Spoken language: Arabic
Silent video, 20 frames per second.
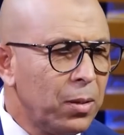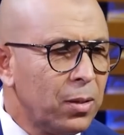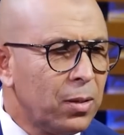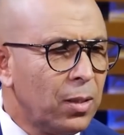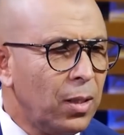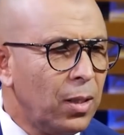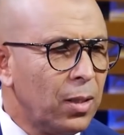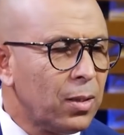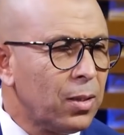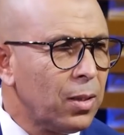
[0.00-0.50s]

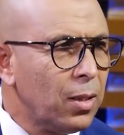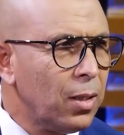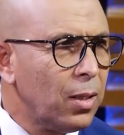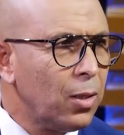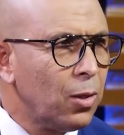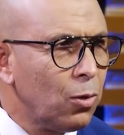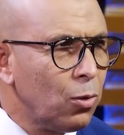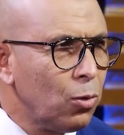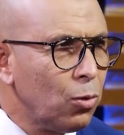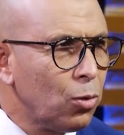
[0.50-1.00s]
سي
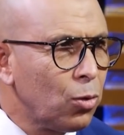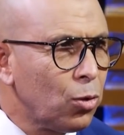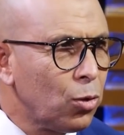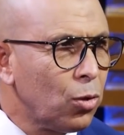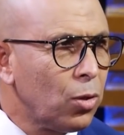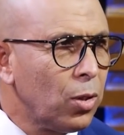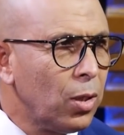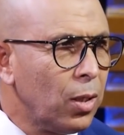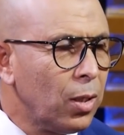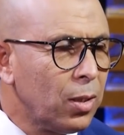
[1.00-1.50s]
حسن
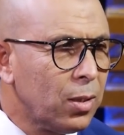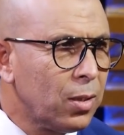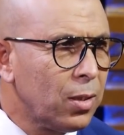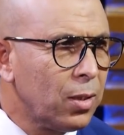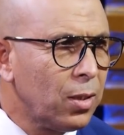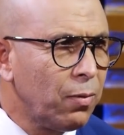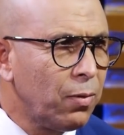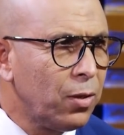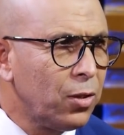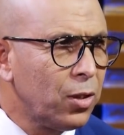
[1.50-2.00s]
وشكرا على
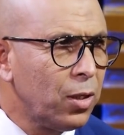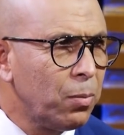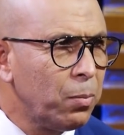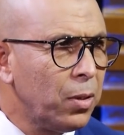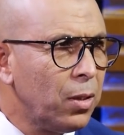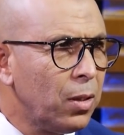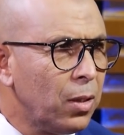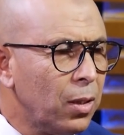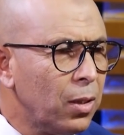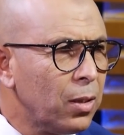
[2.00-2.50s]
الاستضافه
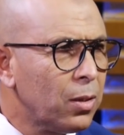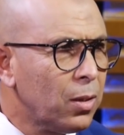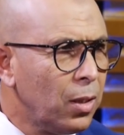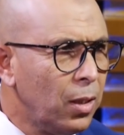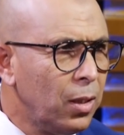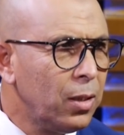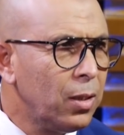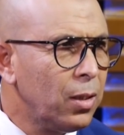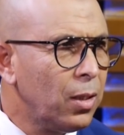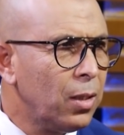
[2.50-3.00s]
الجميله
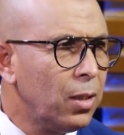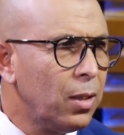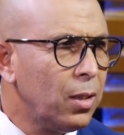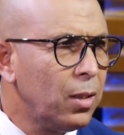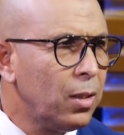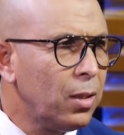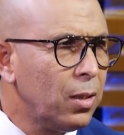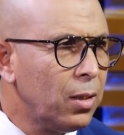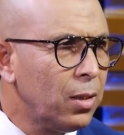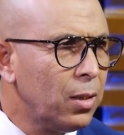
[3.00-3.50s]
تحيه
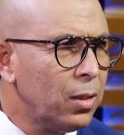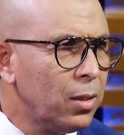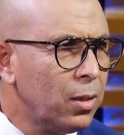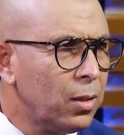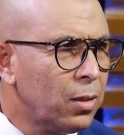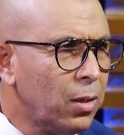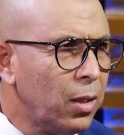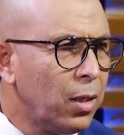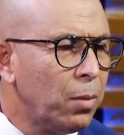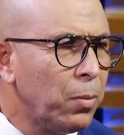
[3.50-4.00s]

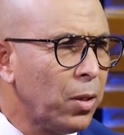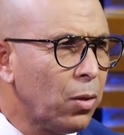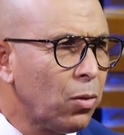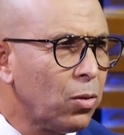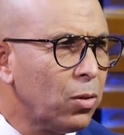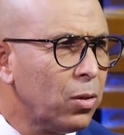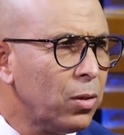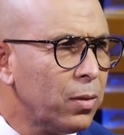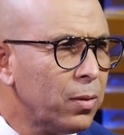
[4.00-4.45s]
لتيلي ماروك